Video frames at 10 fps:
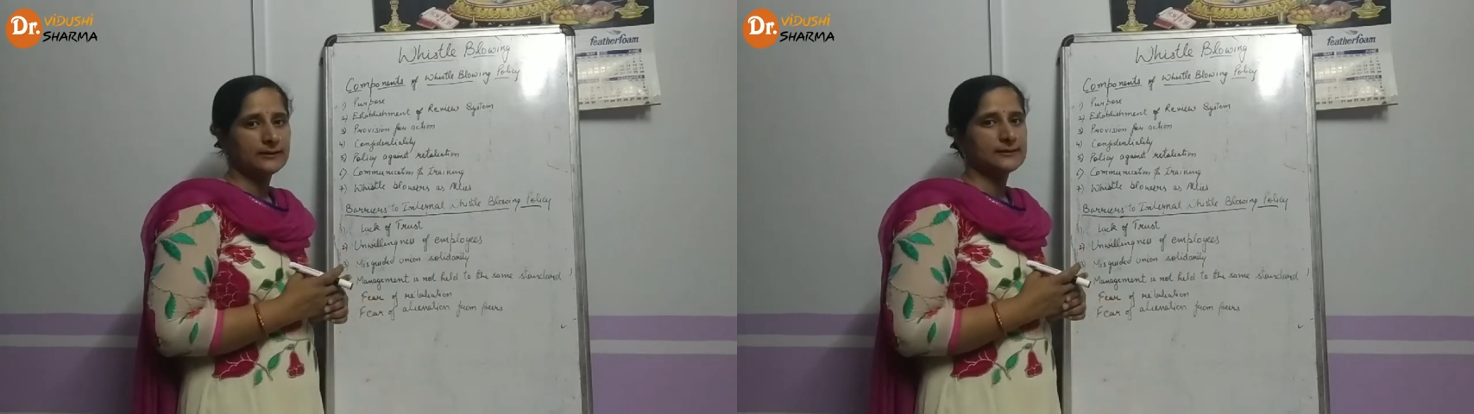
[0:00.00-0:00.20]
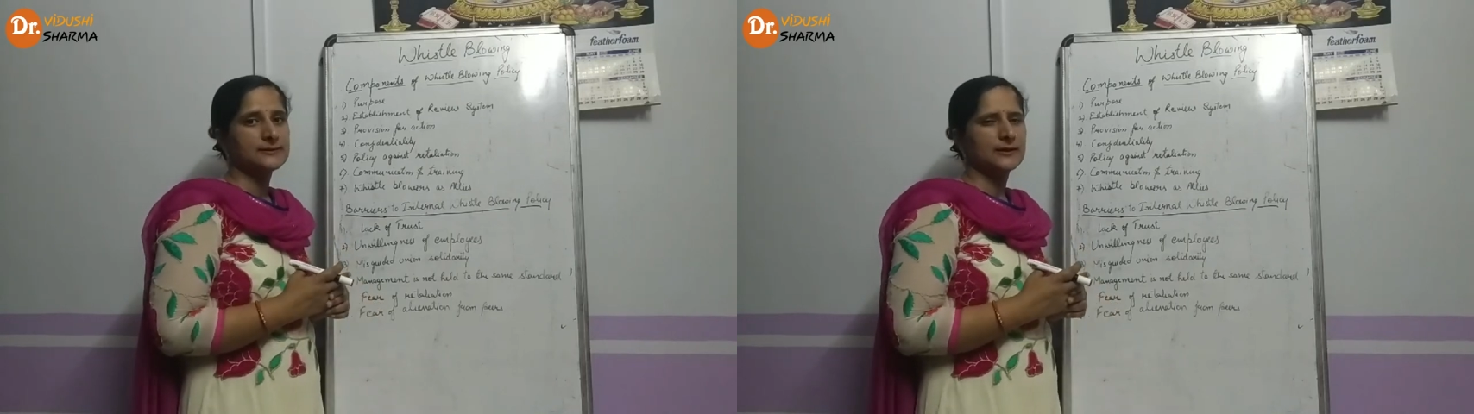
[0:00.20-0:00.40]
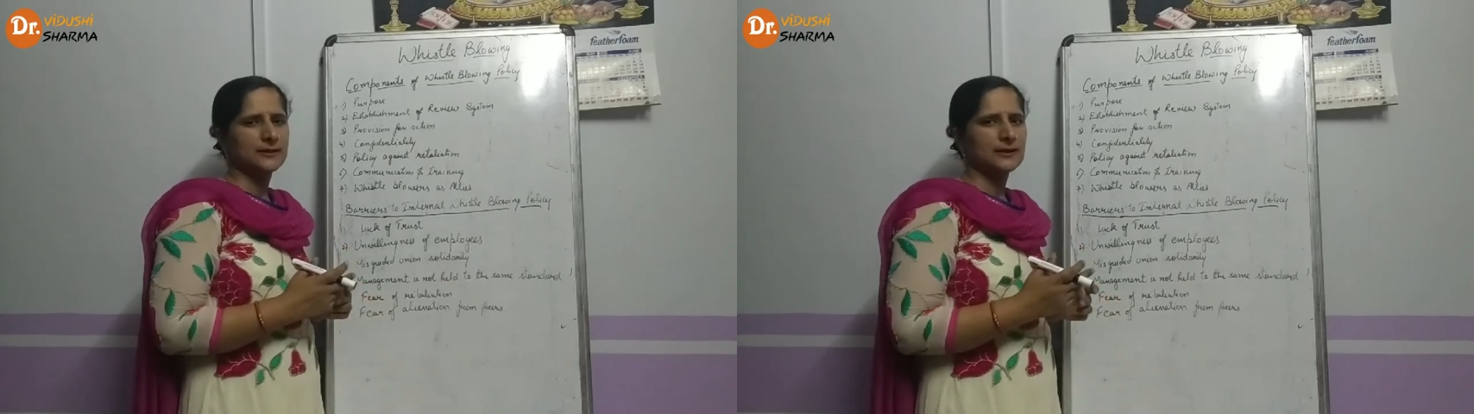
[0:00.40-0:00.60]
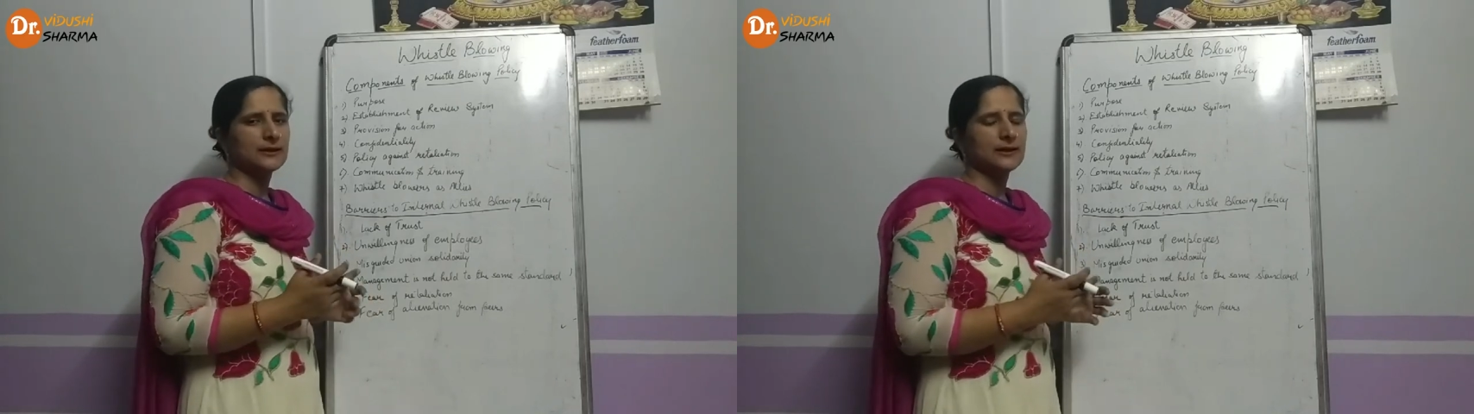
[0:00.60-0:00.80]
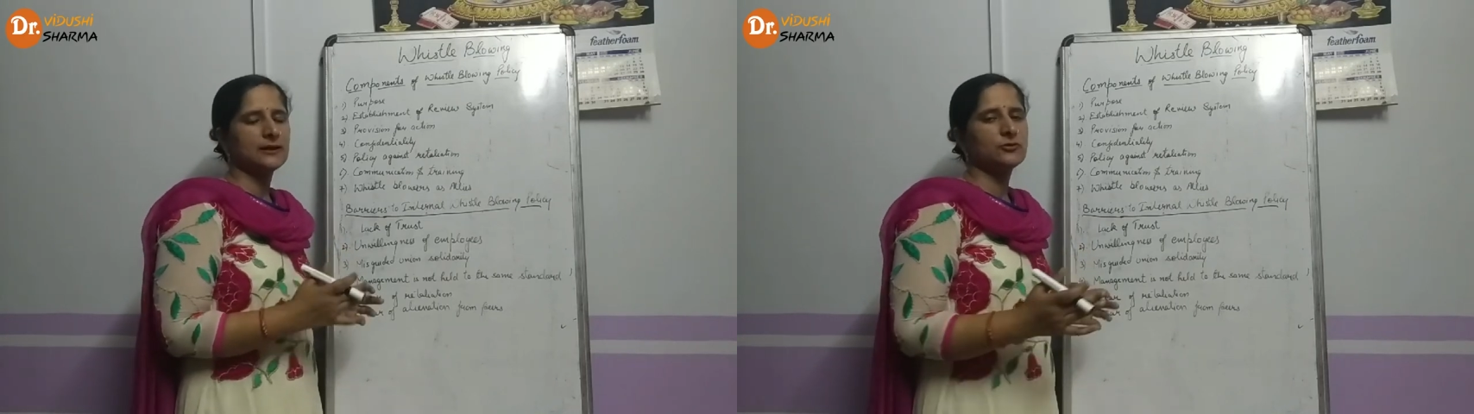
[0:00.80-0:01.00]
इस तरह की
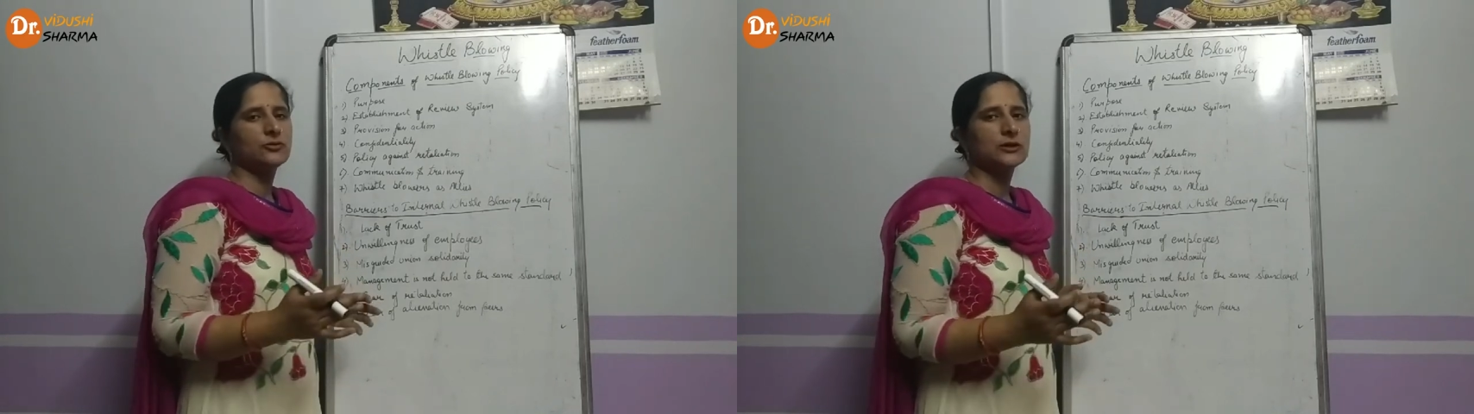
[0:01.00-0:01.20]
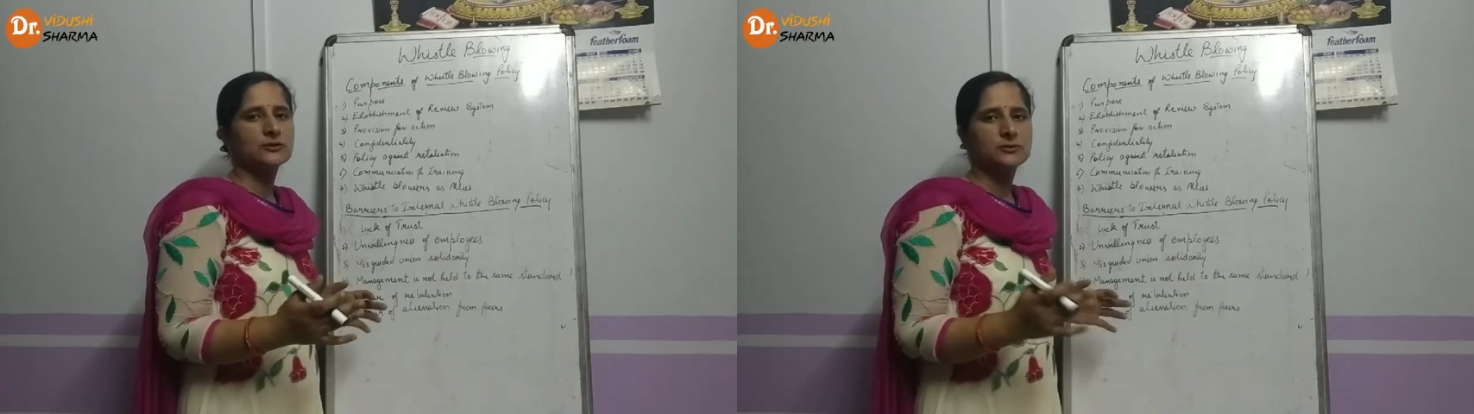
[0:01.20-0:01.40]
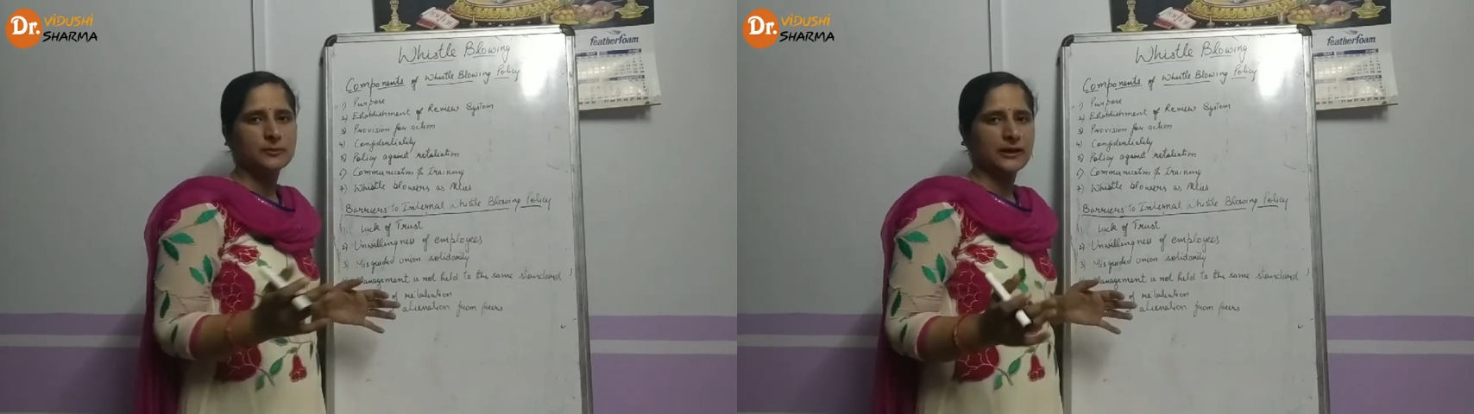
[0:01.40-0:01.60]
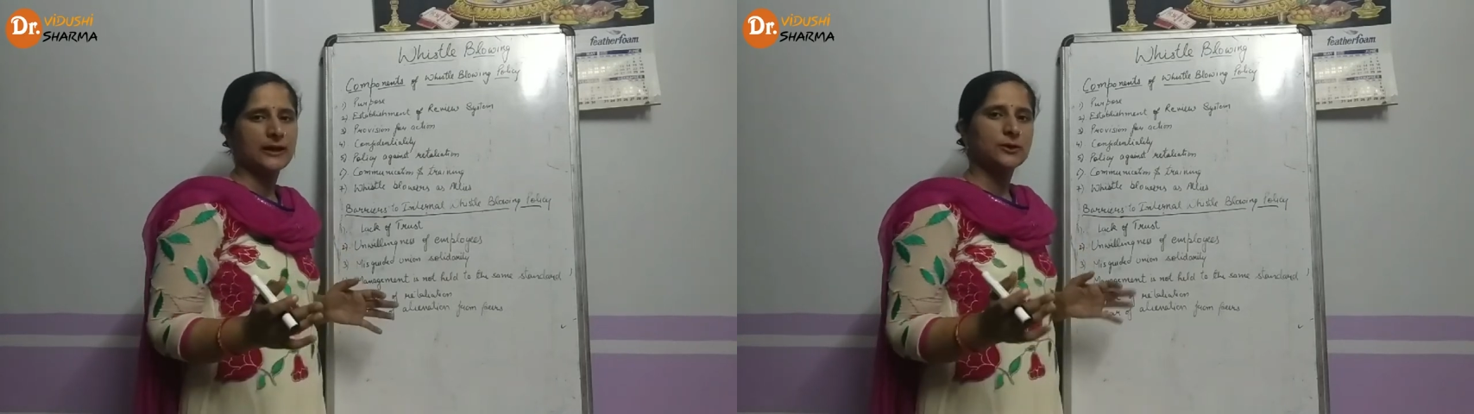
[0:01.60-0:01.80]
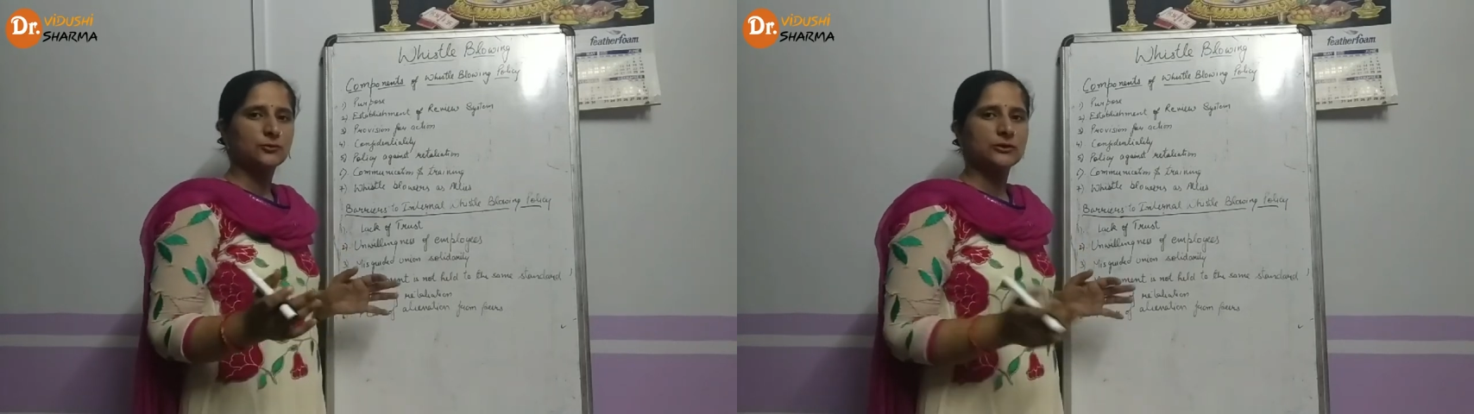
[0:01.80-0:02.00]
कई यूनियंस
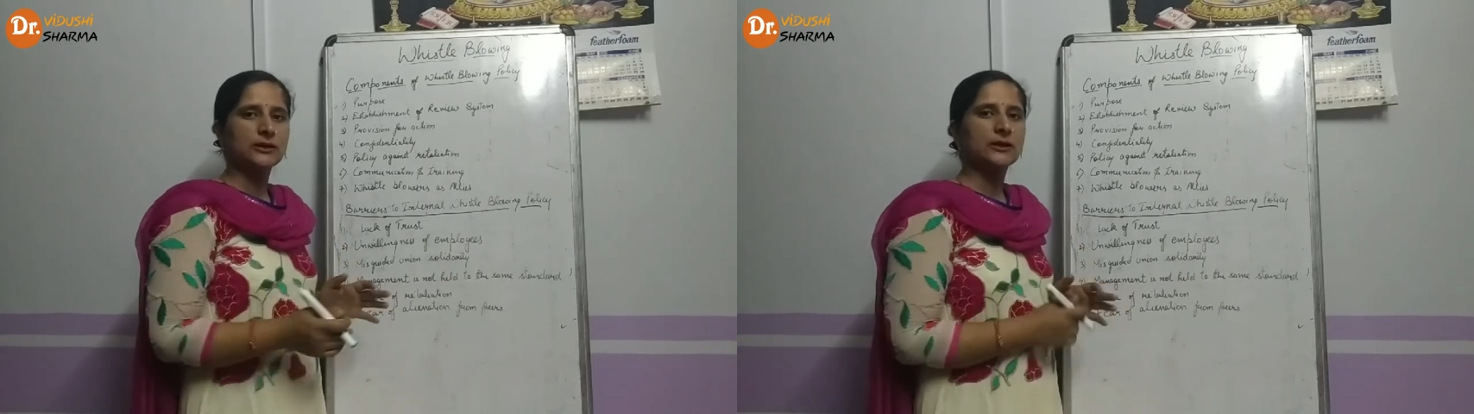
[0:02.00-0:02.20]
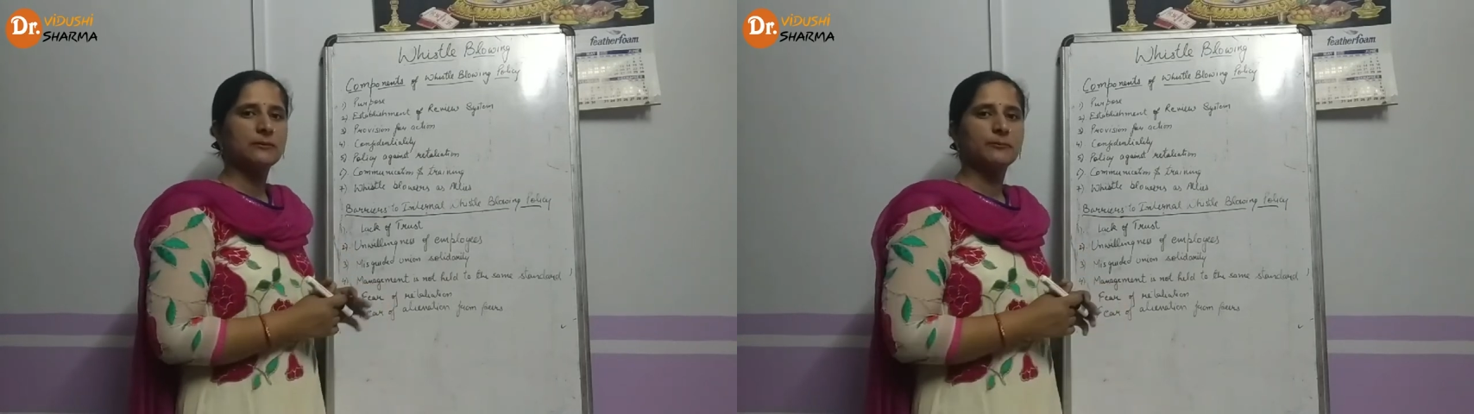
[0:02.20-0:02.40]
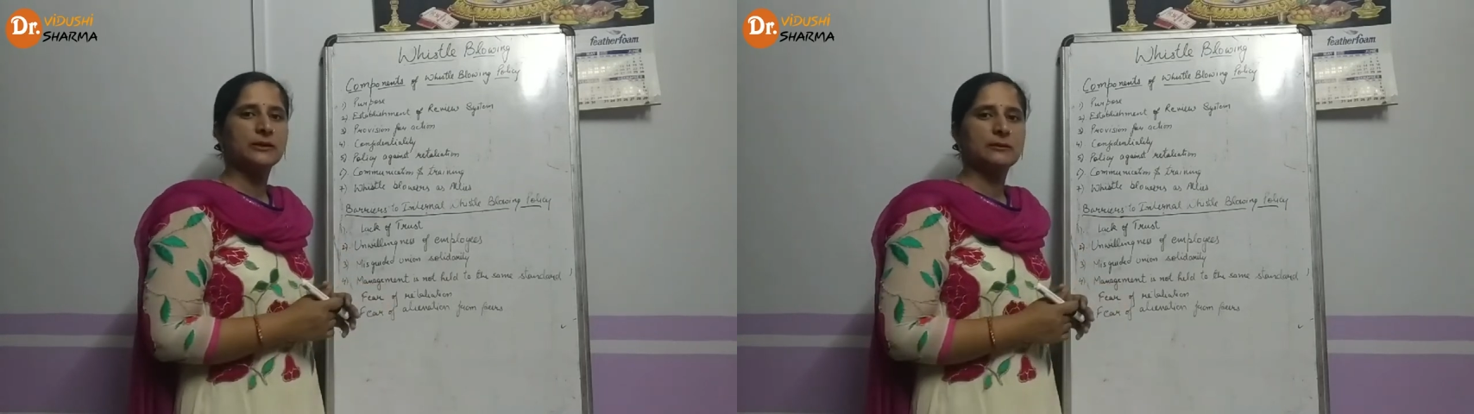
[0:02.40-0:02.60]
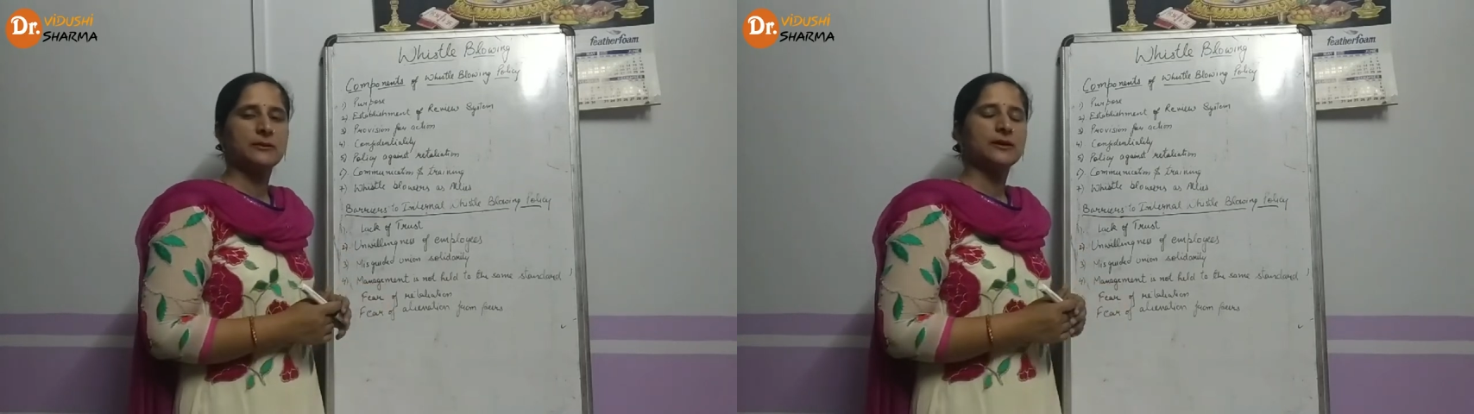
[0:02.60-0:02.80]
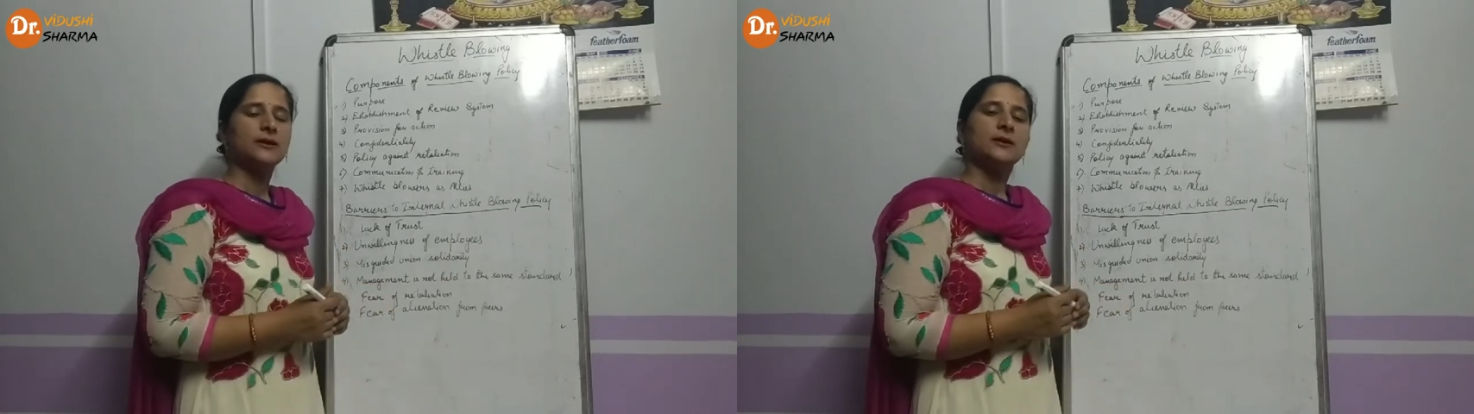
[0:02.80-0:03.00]
बनाई होती हैं कंपनी
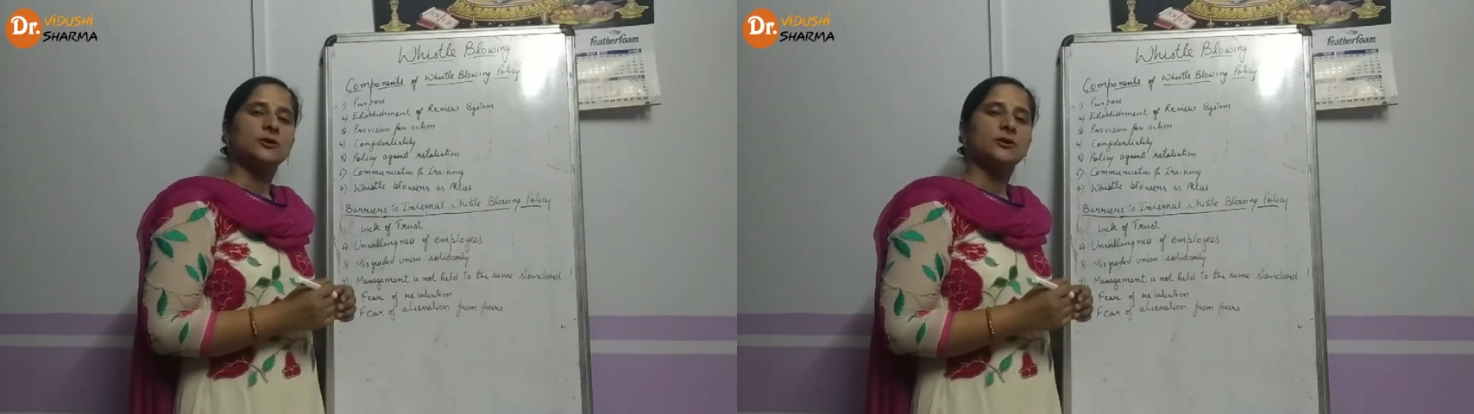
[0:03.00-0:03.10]
में